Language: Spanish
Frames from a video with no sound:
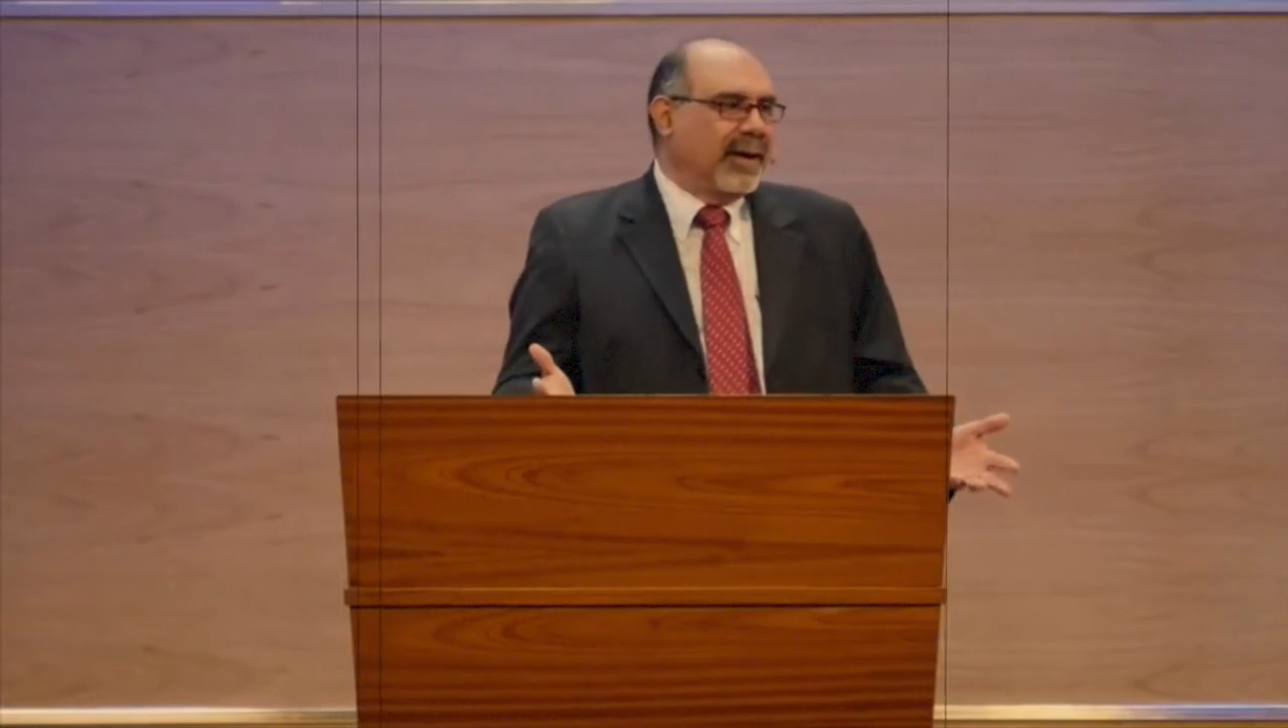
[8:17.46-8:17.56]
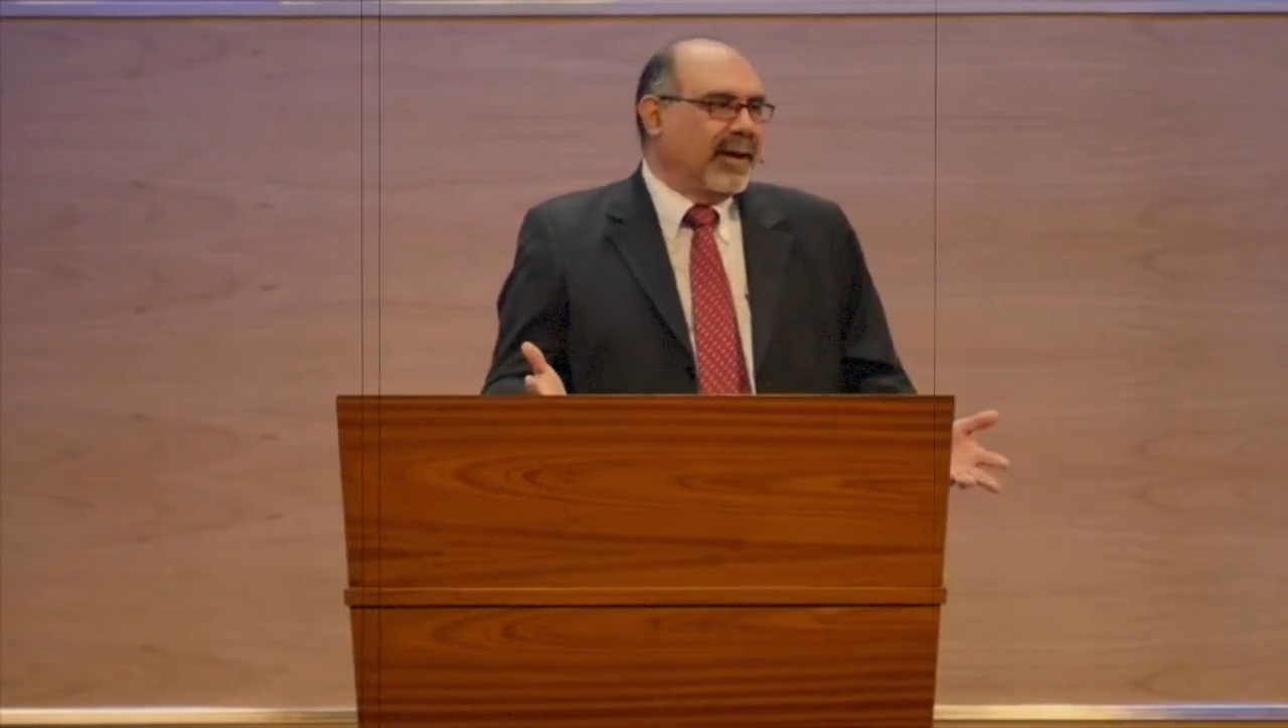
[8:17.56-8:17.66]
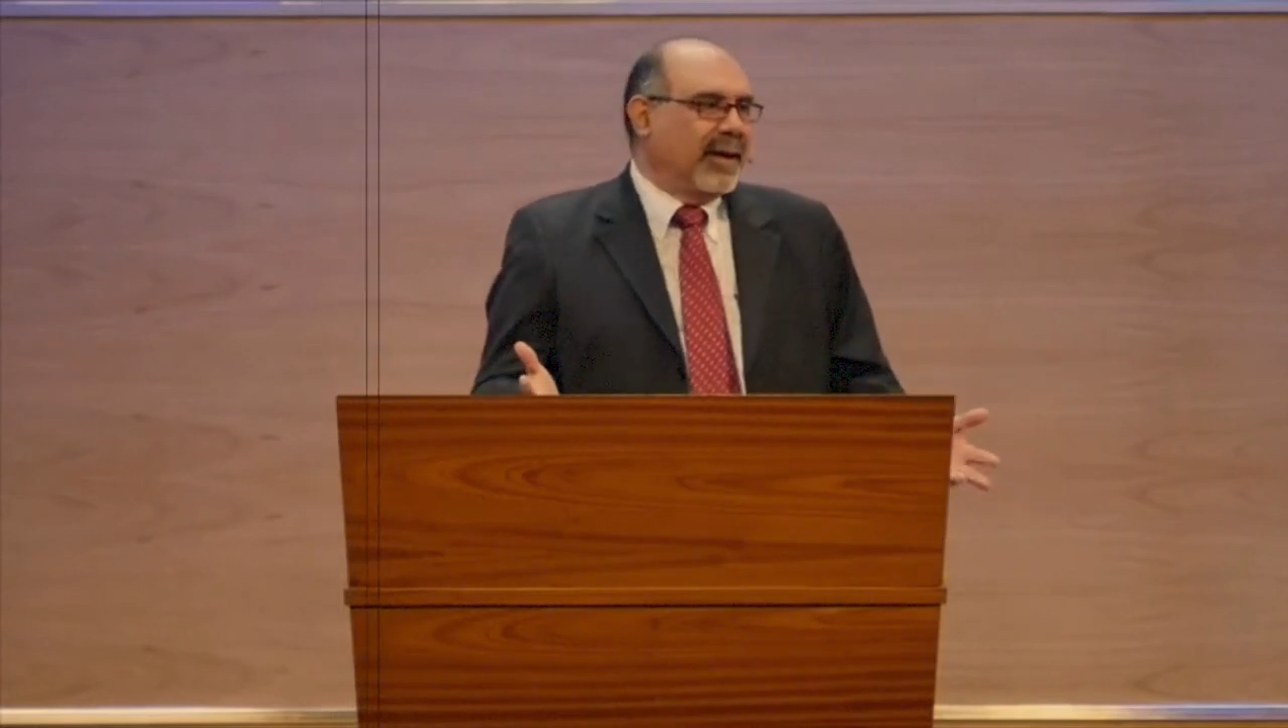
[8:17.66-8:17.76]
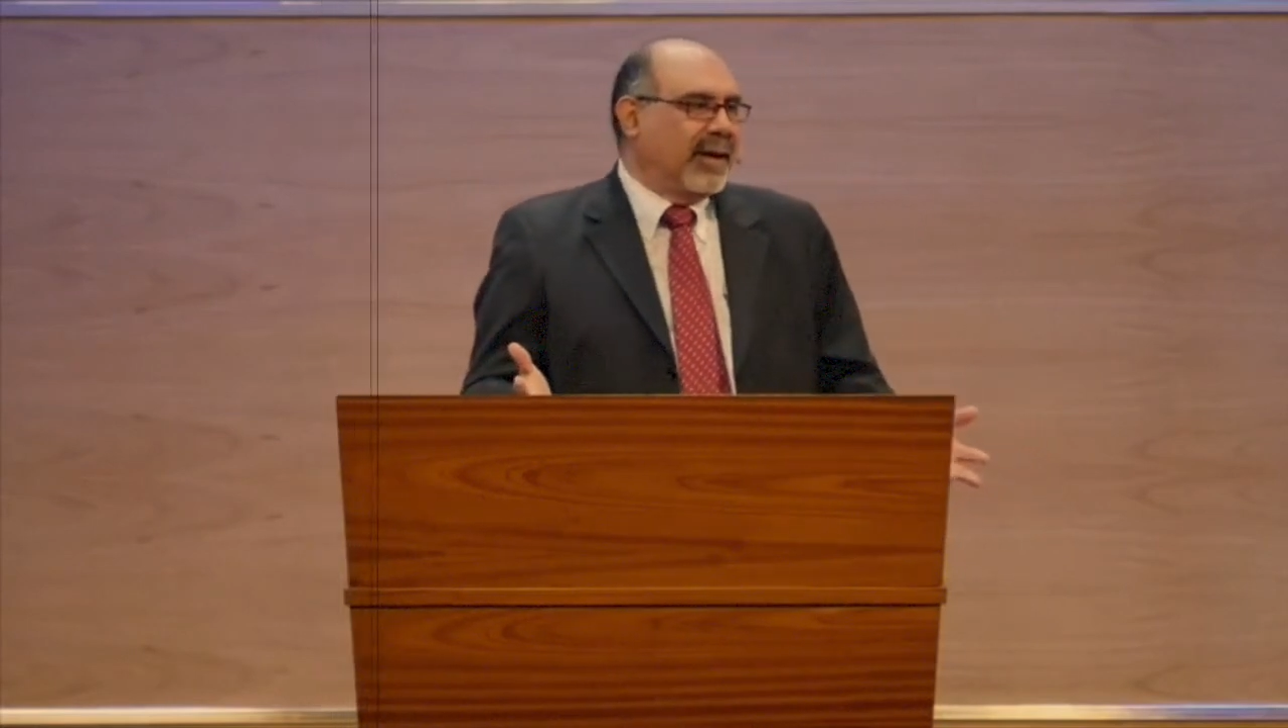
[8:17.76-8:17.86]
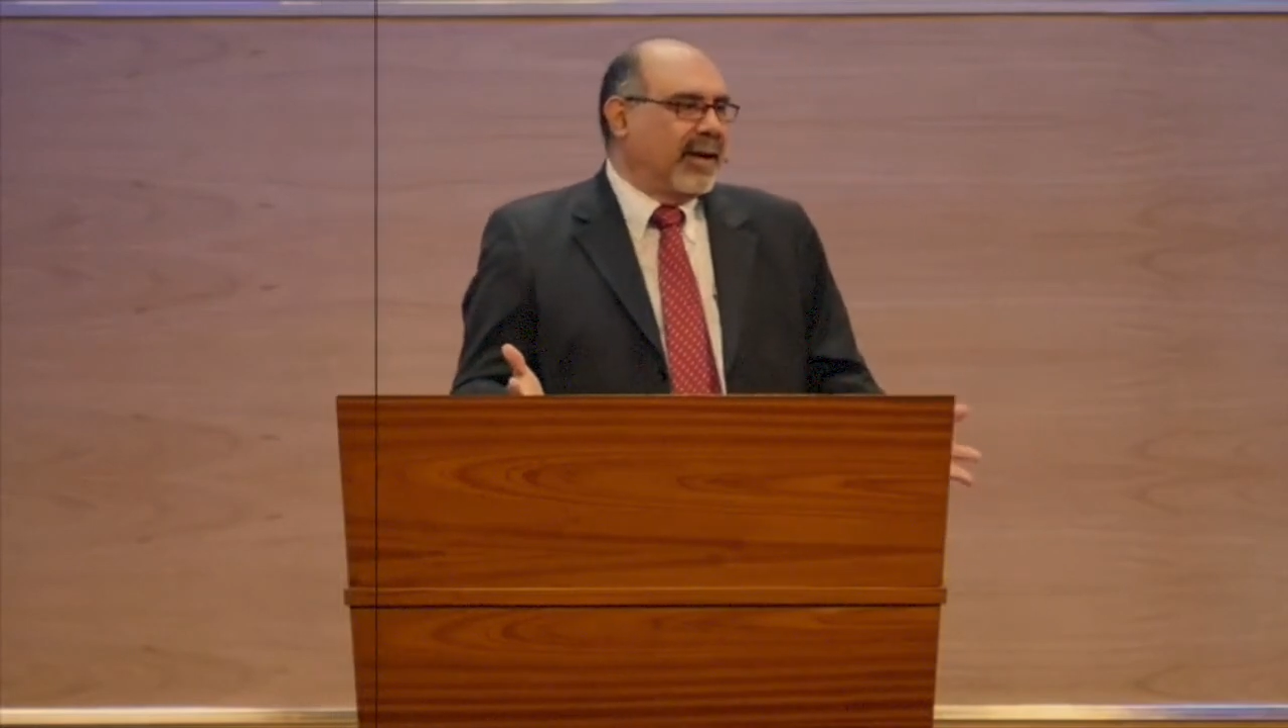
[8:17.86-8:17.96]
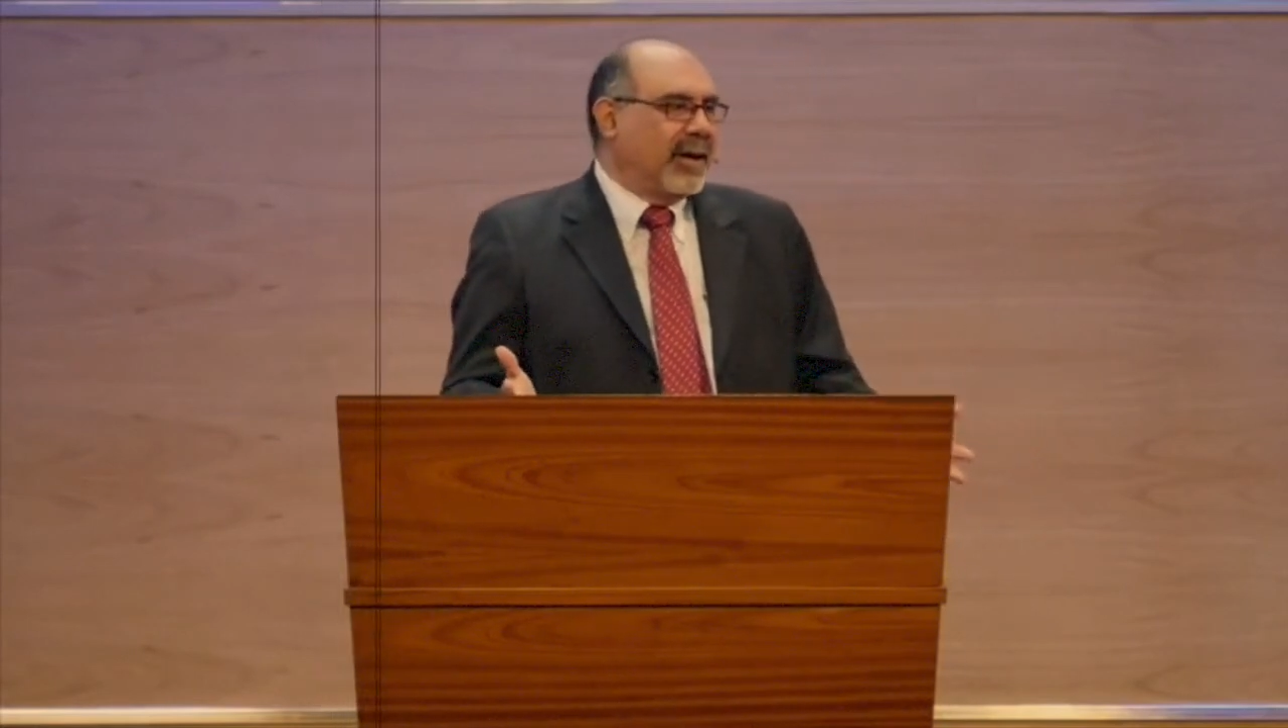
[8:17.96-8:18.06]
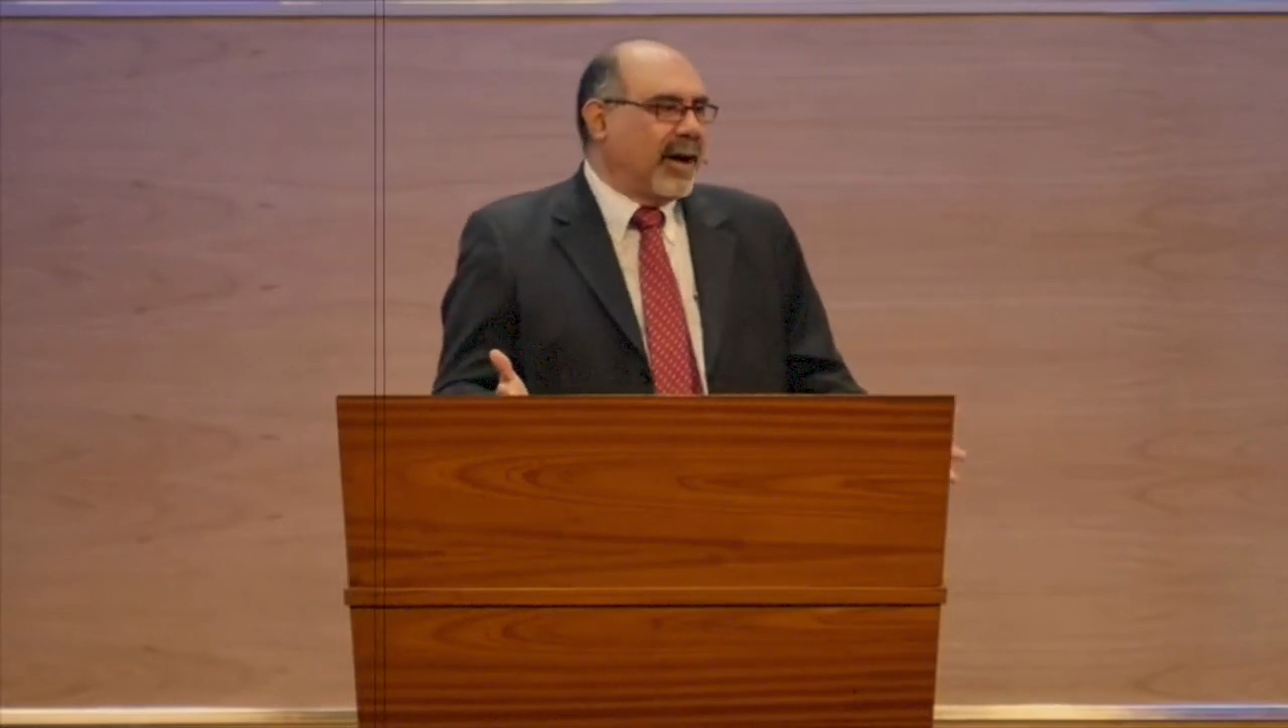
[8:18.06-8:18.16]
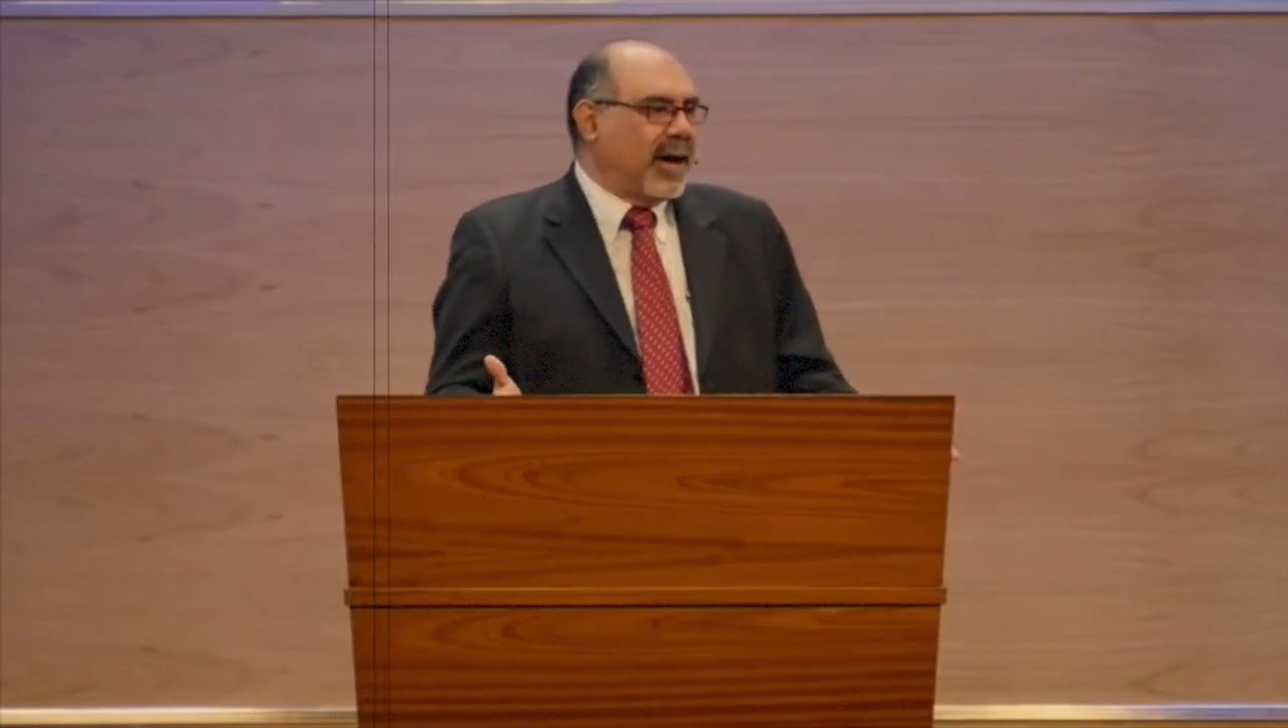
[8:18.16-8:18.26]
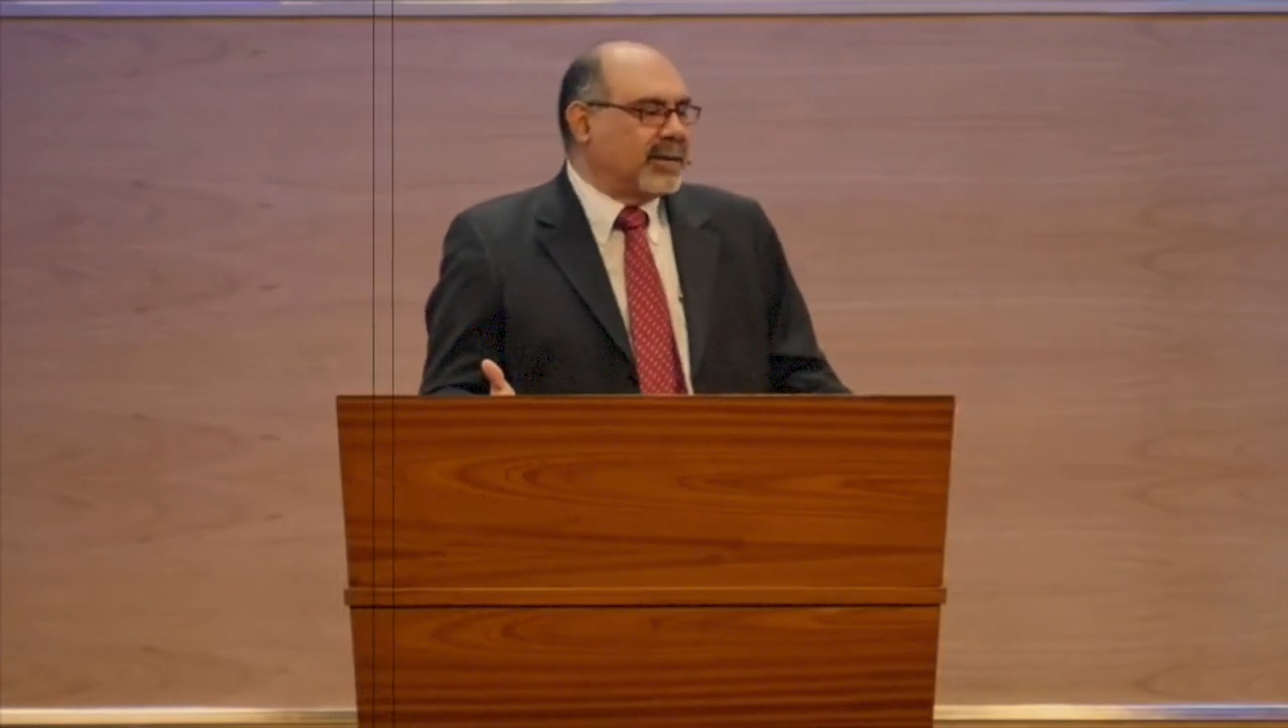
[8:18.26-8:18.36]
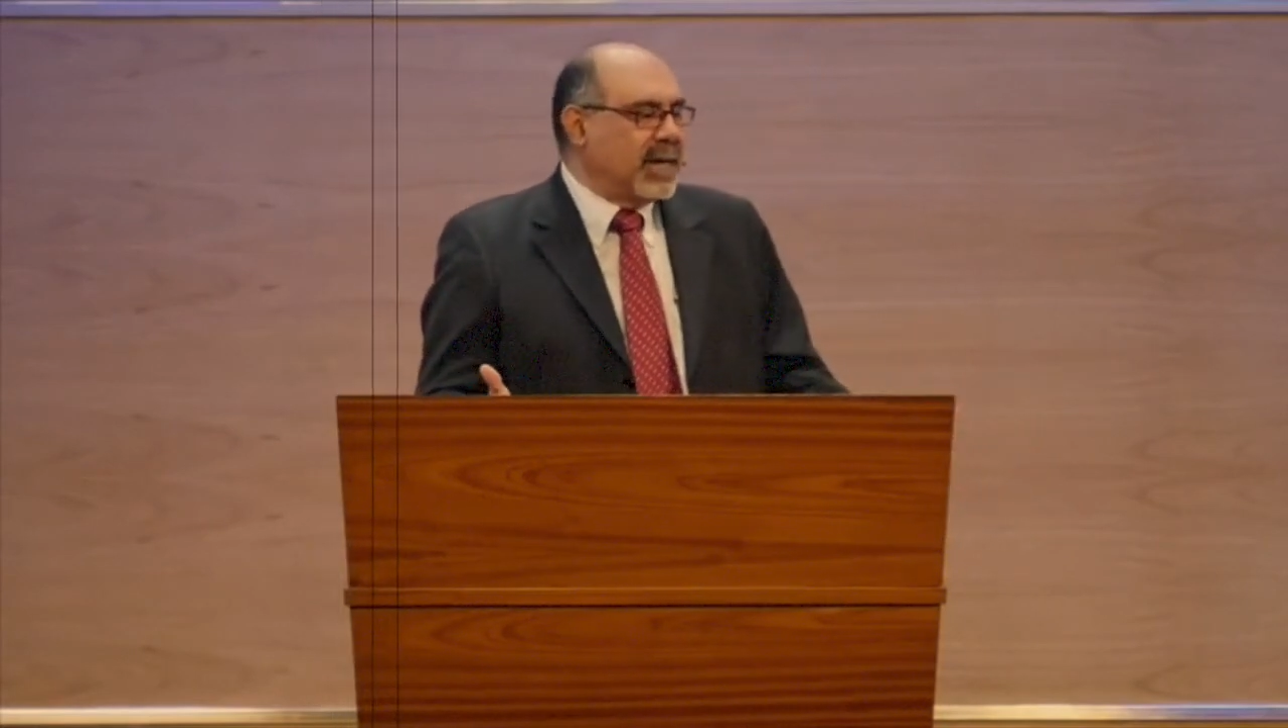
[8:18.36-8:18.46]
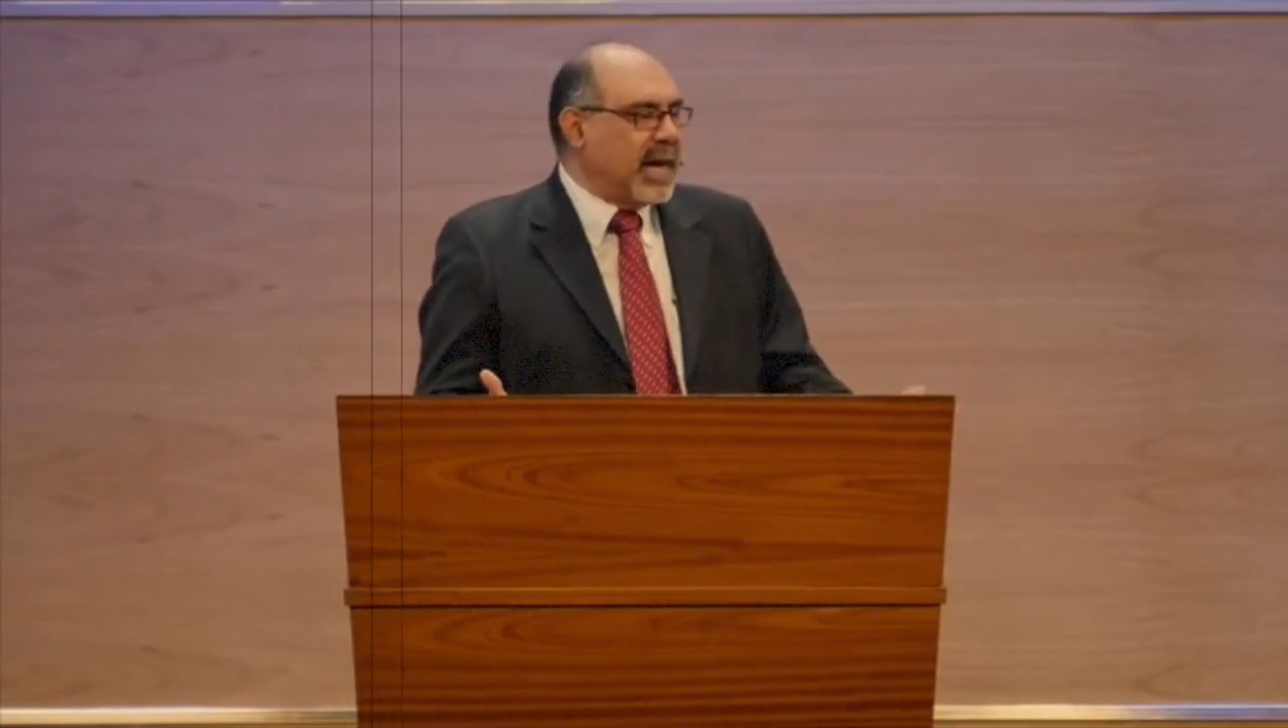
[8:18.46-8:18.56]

Así que aquello